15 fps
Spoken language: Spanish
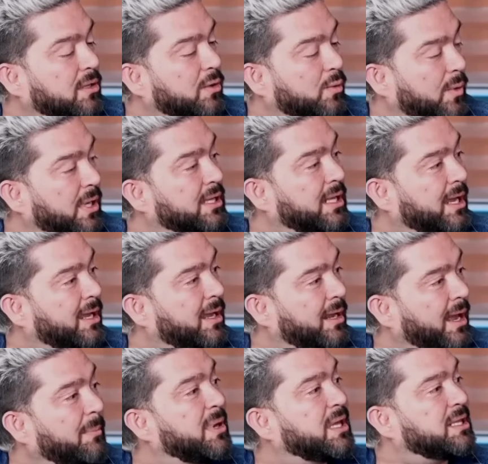dio cuenta
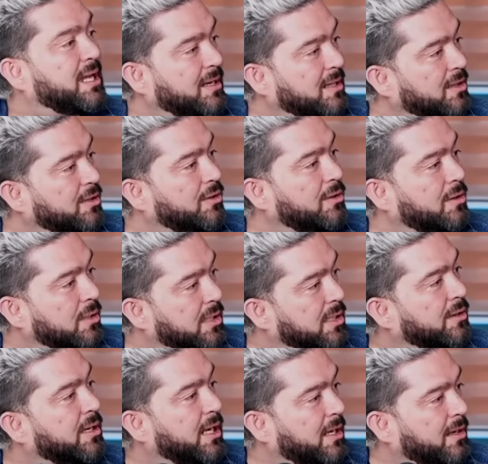que a pesar de todo lo
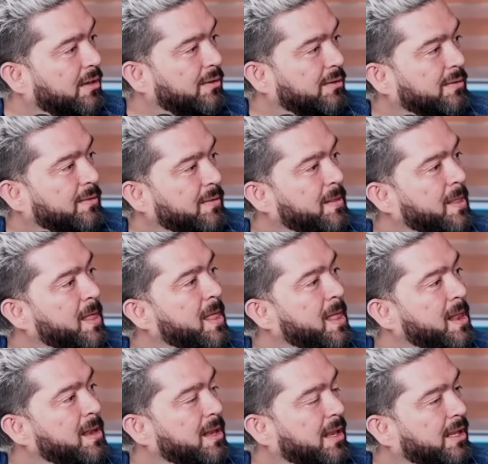siguió queriendo,
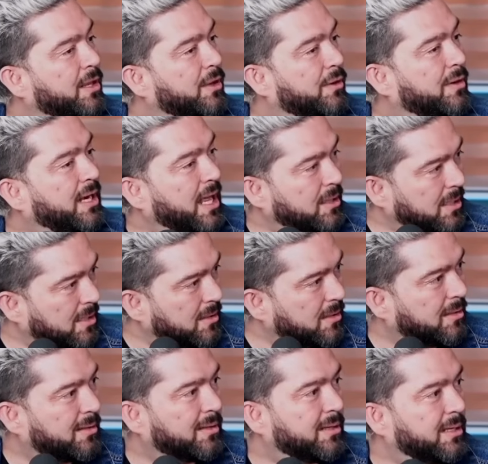le dijo
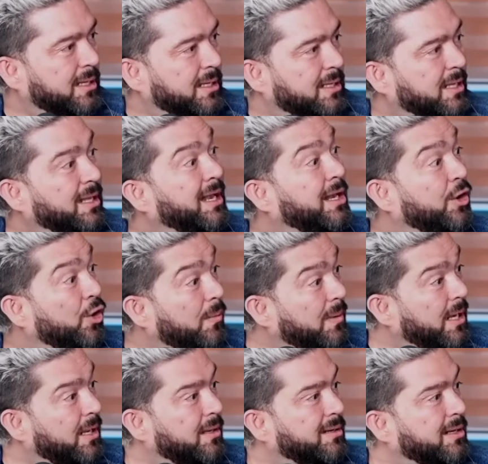gracias y tiene el
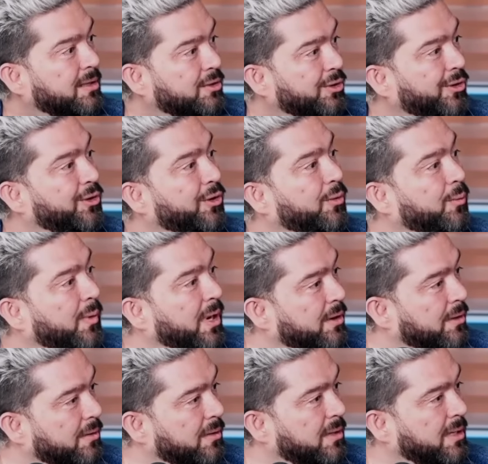doble de todo lo
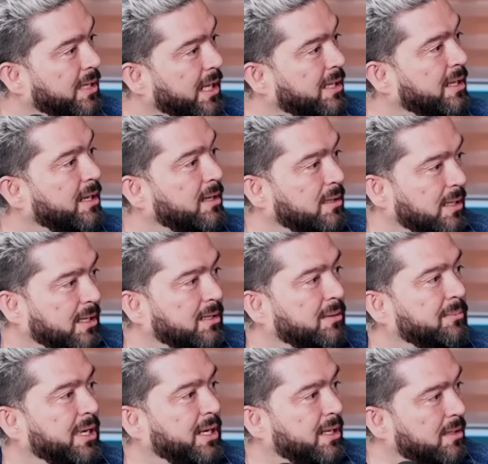bueno que tienes y que
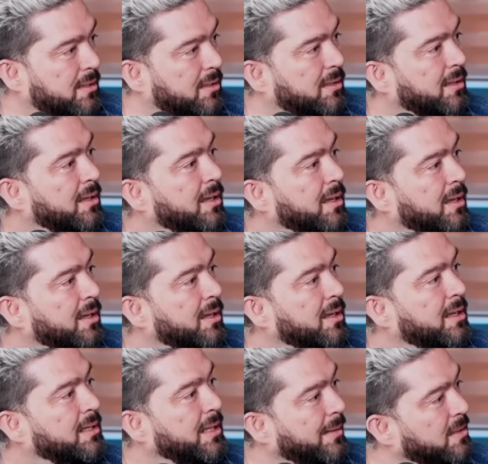te mereces.
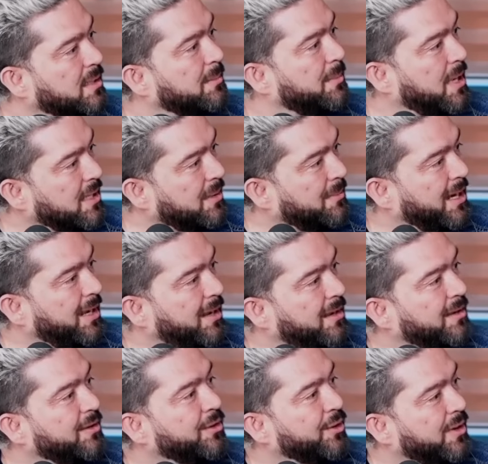¿Y sabes qué pasa,
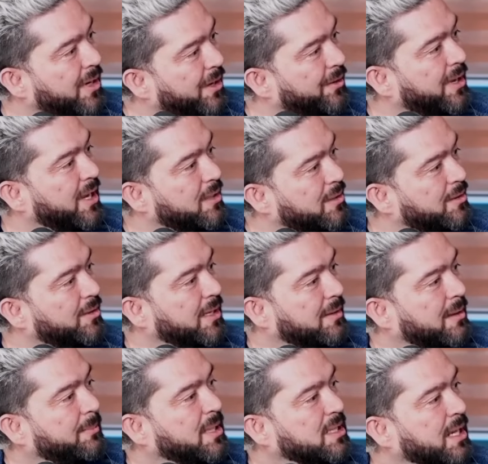Marlene? Yo creo que eso es lo que
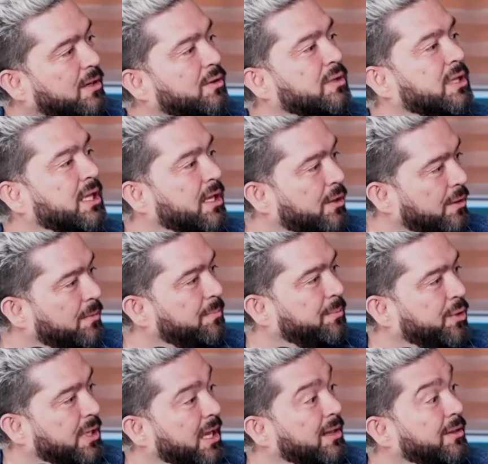va a pasar contigo
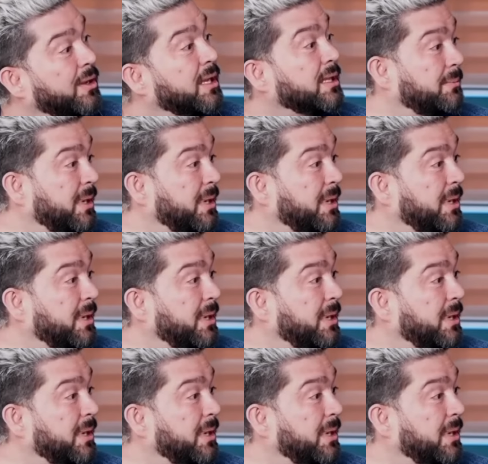porque es lo que te